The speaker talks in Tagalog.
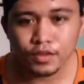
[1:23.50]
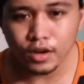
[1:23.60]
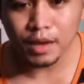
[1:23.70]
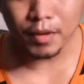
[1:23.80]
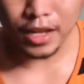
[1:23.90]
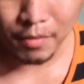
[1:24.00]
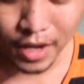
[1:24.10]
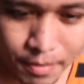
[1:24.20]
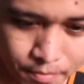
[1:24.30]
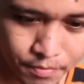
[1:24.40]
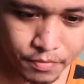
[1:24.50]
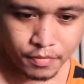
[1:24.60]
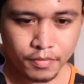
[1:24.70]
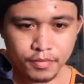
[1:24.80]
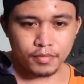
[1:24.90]
Okay ma'am, nara ma'am.
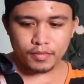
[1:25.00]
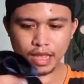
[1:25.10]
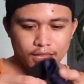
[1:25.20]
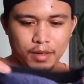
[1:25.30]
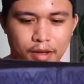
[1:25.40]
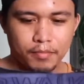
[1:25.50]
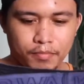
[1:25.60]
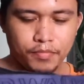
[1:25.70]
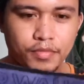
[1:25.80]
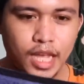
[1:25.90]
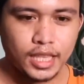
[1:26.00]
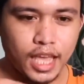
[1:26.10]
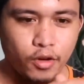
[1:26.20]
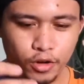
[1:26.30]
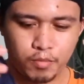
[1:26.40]
Nata ma'am.
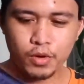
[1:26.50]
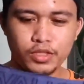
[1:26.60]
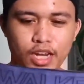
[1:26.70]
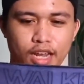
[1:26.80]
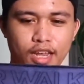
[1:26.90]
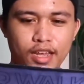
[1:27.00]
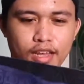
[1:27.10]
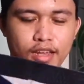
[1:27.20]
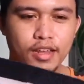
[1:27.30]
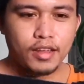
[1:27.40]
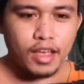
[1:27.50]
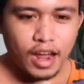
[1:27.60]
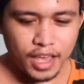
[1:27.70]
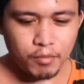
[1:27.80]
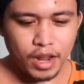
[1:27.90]
Nata color blue dire.
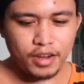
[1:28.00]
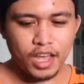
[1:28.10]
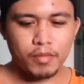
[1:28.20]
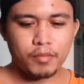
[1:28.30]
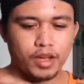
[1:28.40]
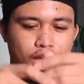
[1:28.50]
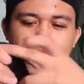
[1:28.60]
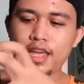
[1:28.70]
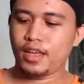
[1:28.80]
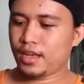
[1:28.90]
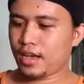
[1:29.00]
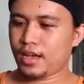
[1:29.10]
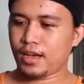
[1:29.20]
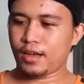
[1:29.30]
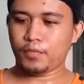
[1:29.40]
Ang yung brand niya, ma'am, kay
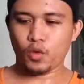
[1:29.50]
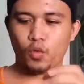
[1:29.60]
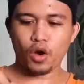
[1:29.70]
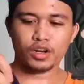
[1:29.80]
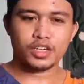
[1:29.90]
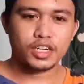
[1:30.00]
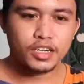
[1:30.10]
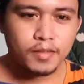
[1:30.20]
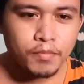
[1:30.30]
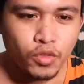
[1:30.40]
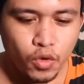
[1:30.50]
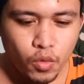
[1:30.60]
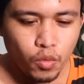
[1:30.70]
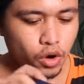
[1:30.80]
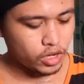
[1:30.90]
uh, Walker.
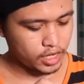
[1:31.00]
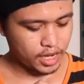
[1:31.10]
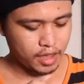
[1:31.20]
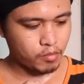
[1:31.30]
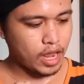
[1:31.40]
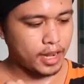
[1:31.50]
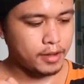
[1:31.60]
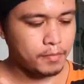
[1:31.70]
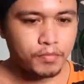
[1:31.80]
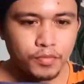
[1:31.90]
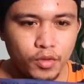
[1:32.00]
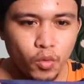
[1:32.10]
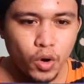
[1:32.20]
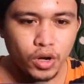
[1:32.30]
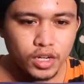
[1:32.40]
Walker ang yung brand.
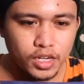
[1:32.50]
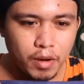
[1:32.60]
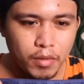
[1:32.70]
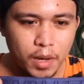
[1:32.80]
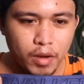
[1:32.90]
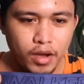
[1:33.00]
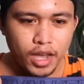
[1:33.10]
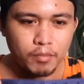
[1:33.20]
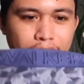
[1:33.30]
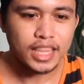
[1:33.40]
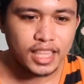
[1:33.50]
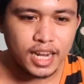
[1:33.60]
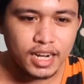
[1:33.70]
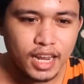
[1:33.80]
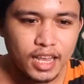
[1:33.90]
Walker, pamain, pamain. 20
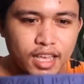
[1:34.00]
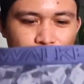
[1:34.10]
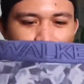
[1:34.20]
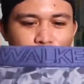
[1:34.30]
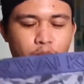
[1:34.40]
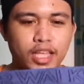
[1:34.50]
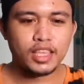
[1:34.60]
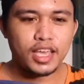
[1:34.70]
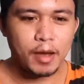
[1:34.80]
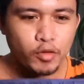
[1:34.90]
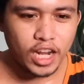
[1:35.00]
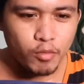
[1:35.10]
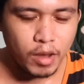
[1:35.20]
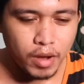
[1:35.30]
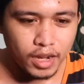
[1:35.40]
na lang ni. Kaya siya, 20 niya. Kamu na lang,
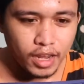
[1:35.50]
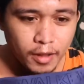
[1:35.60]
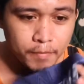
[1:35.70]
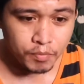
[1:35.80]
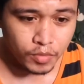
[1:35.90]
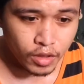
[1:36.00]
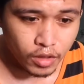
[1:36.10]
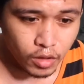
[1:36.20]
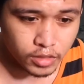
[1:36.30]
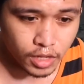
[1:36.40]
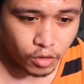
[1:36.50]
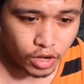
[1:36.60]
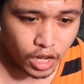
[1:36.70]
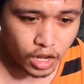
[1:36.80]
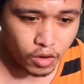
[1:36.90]
mula ba ni? Si
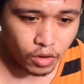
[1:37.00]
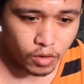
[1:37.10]
Rodrigo.